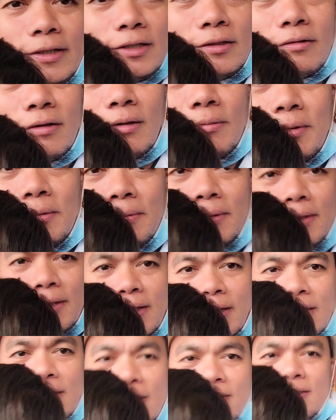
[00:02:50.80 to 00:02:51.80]
dito kami
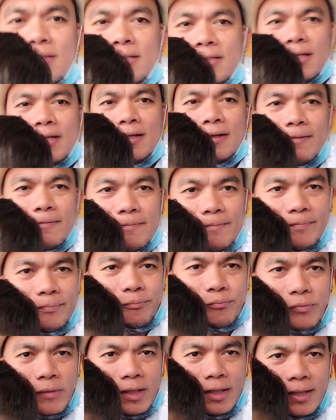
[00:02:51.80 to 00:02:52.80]
mga ganats.
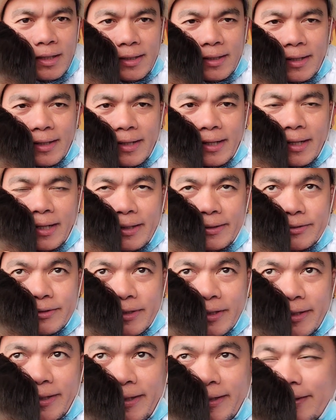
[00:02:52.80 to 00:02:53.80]

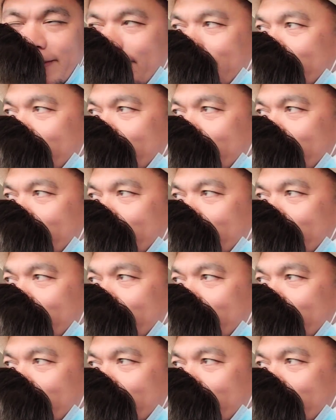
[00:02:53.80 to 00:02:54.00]
Nag-aantay.